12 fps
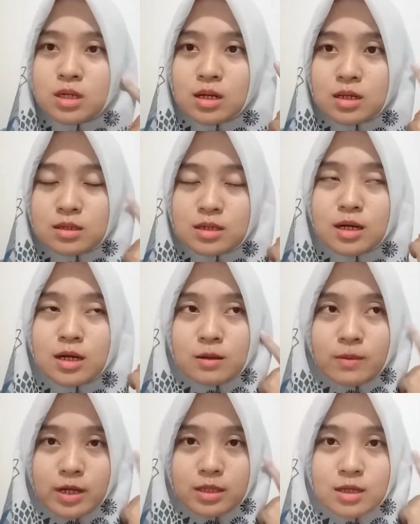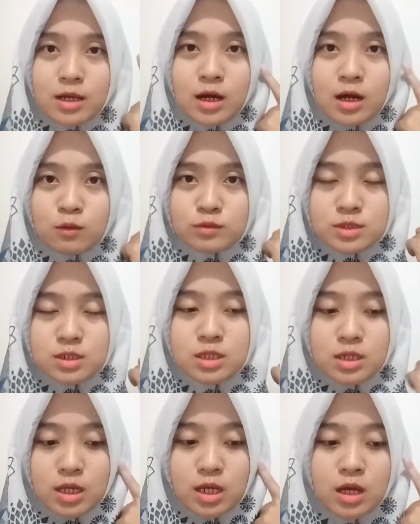de dengar pakai telinga aku
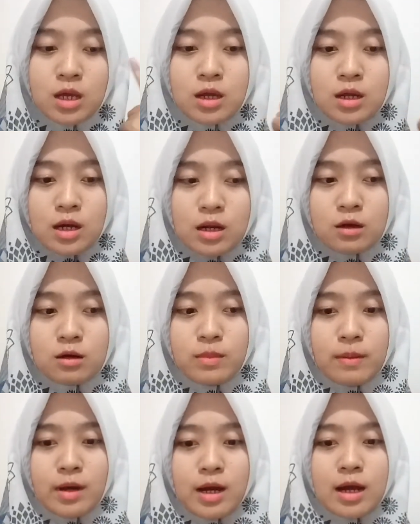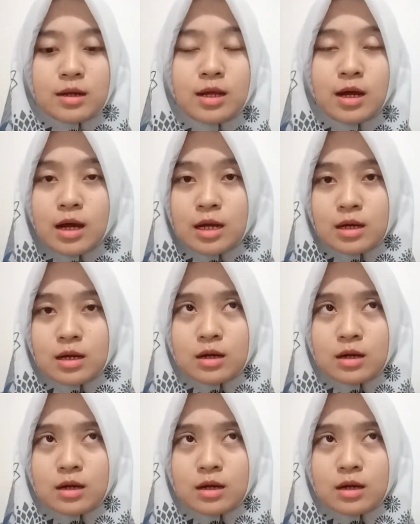sendiri kalau memang ada